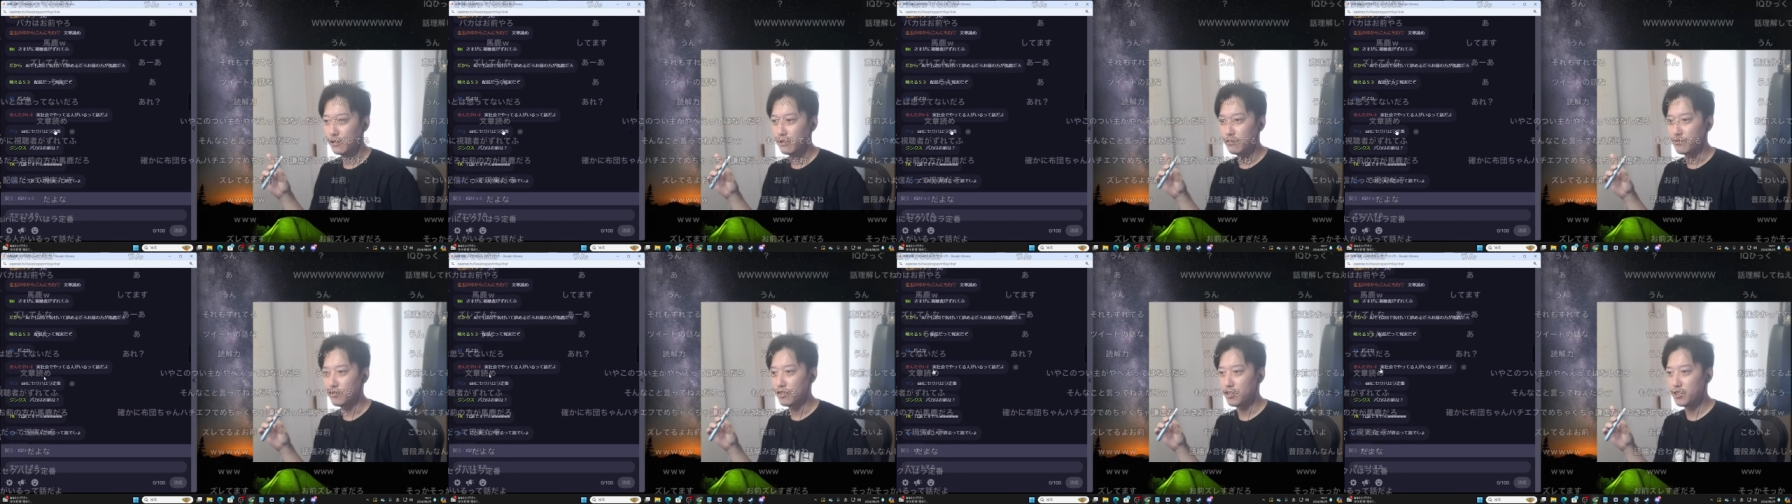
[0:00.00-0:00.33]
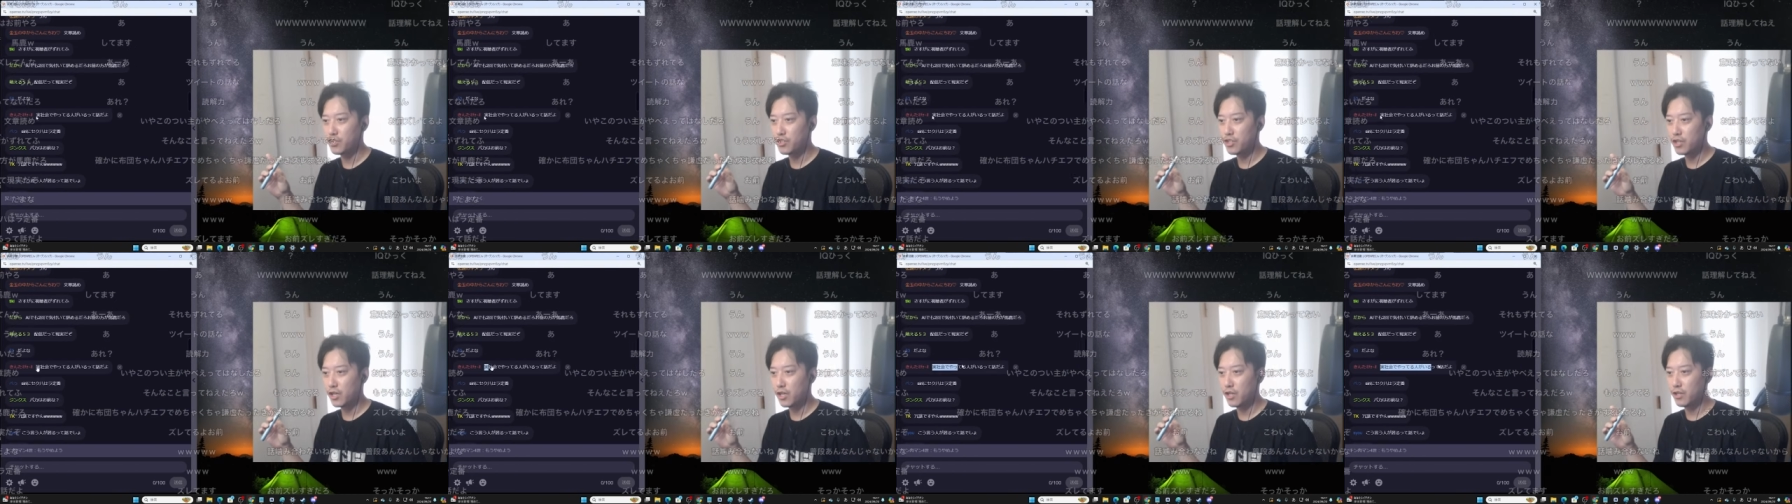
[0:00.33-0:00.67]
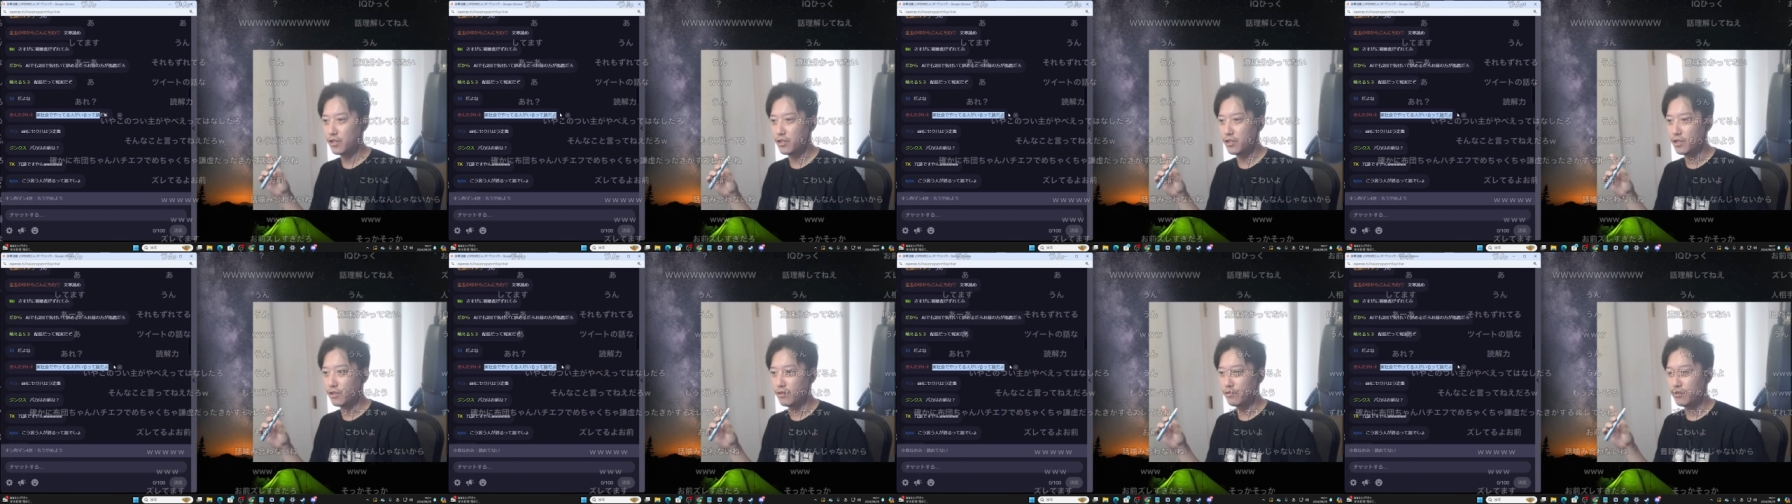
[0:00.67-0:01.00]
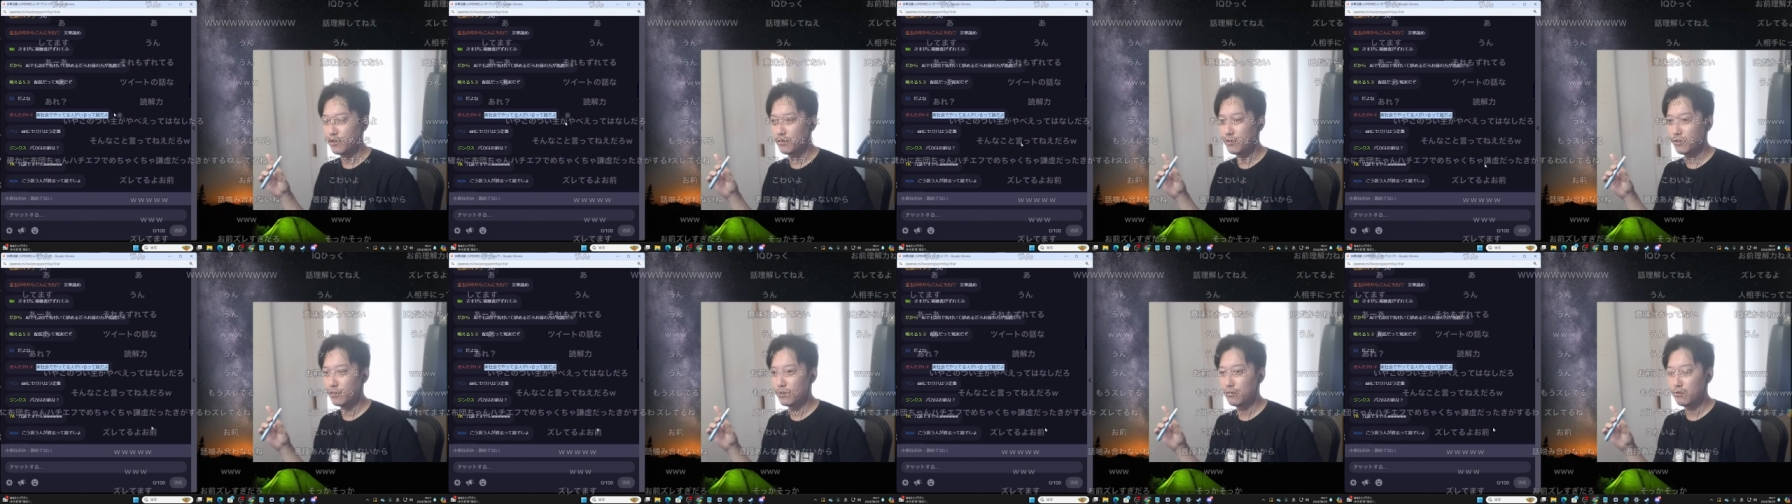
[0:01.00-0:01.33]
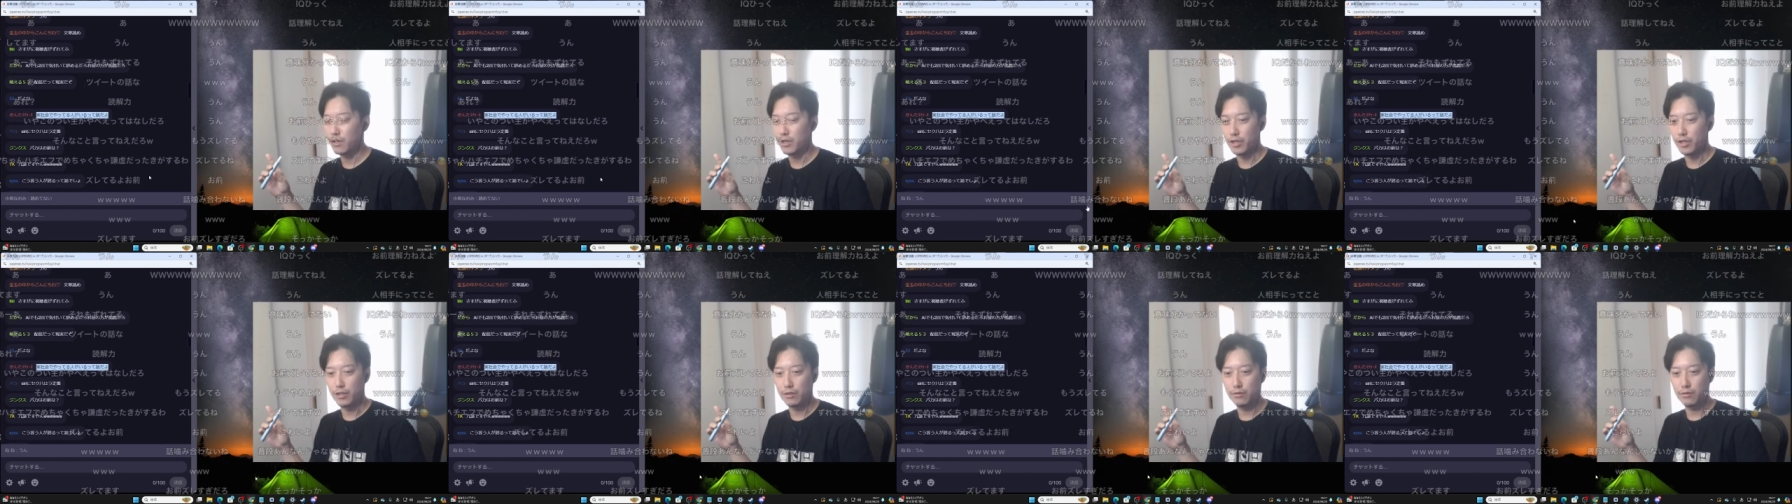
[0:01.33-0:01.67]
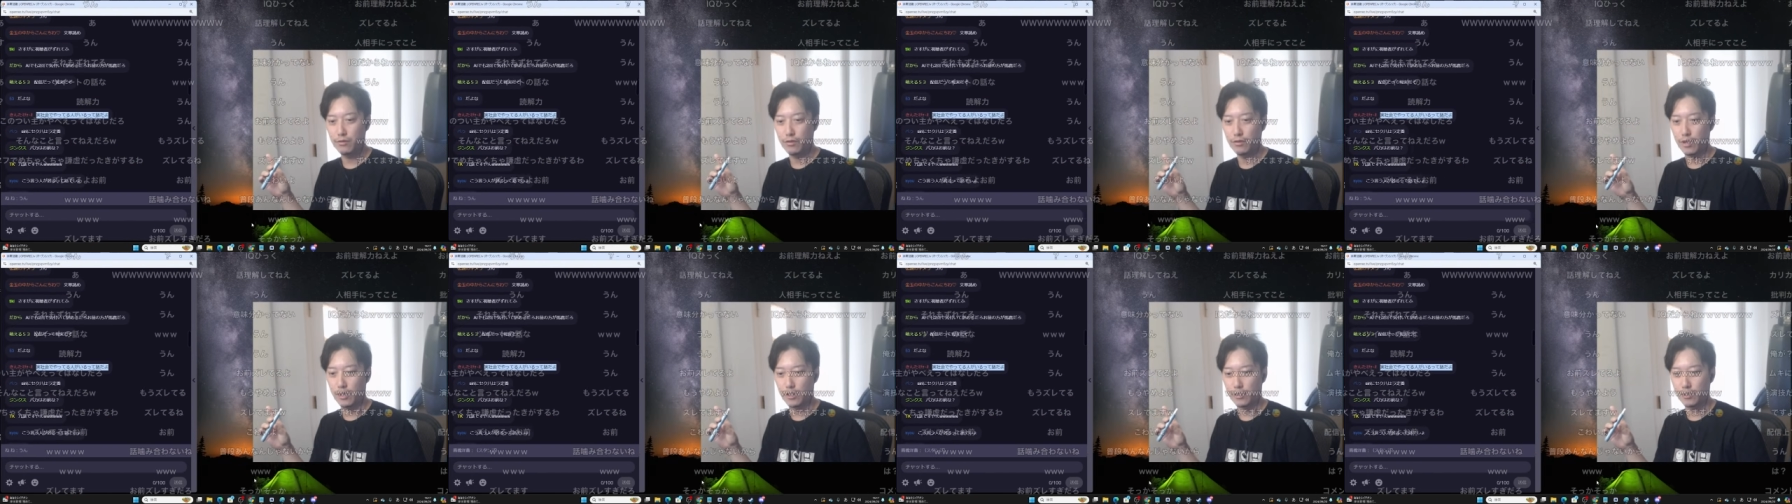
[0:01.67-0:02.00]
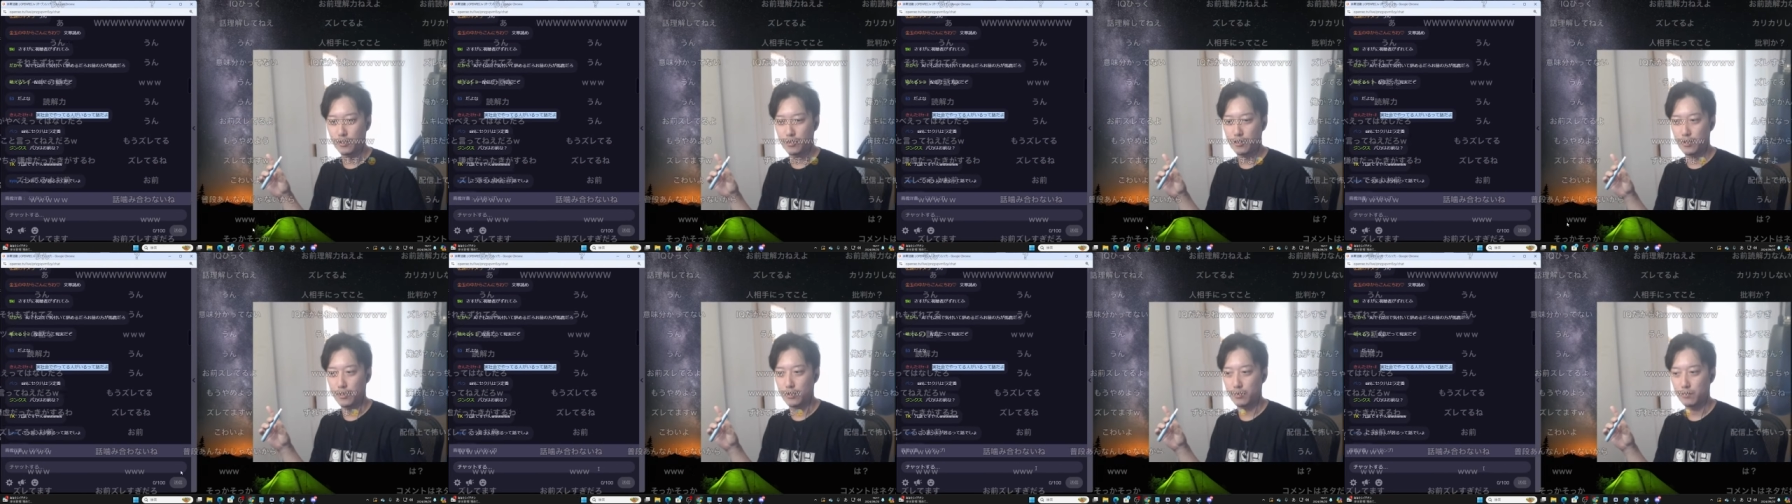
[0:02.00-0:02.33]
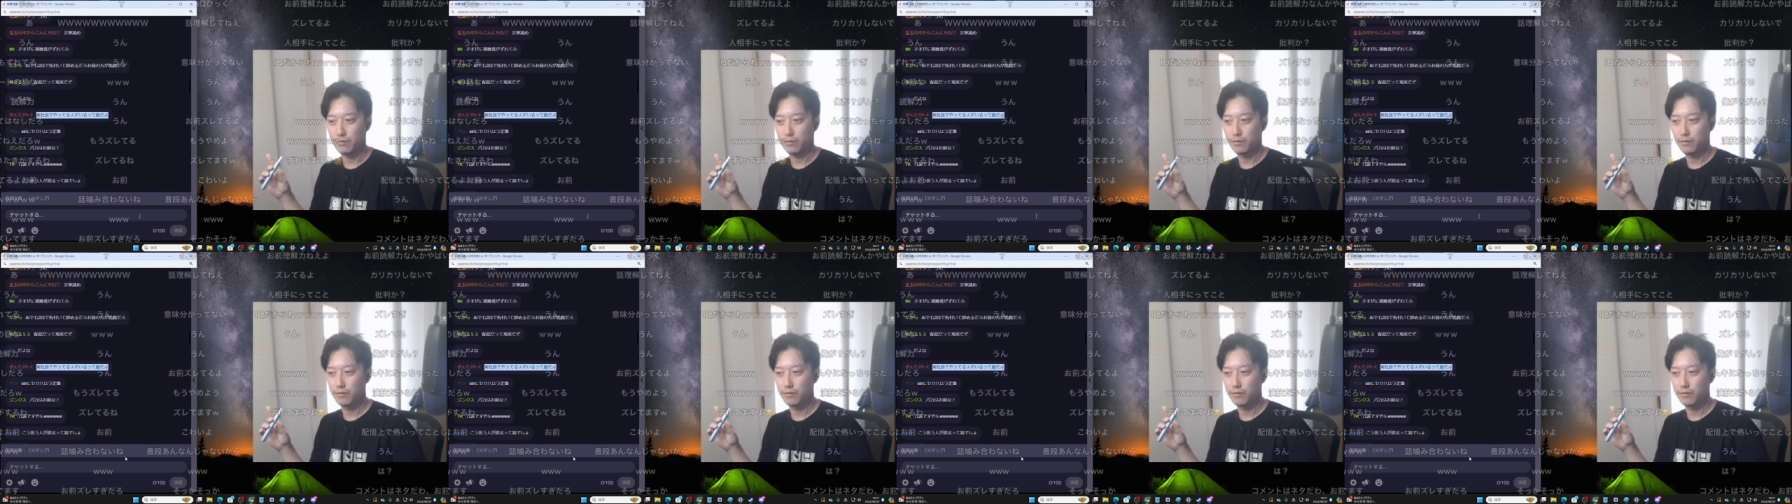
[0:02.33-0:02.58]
実社会でやってる人がいるって話だよ